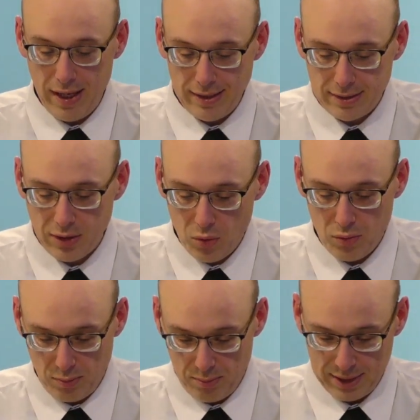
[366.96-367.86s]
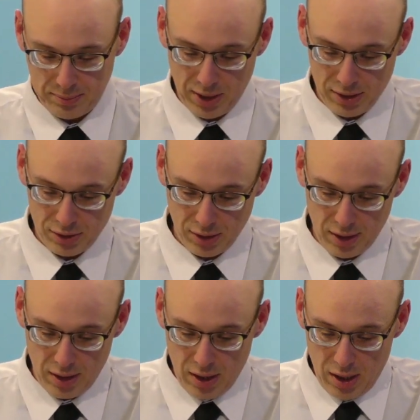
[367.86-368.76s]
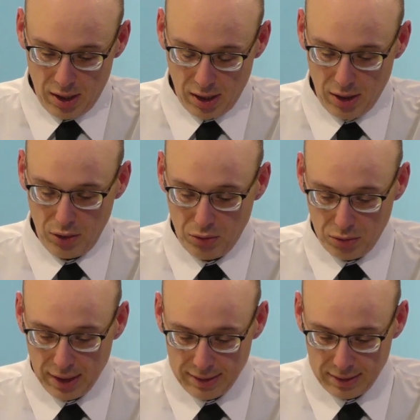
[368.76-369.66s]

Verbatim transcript: są bezpieczne. E, I tutaj Nawet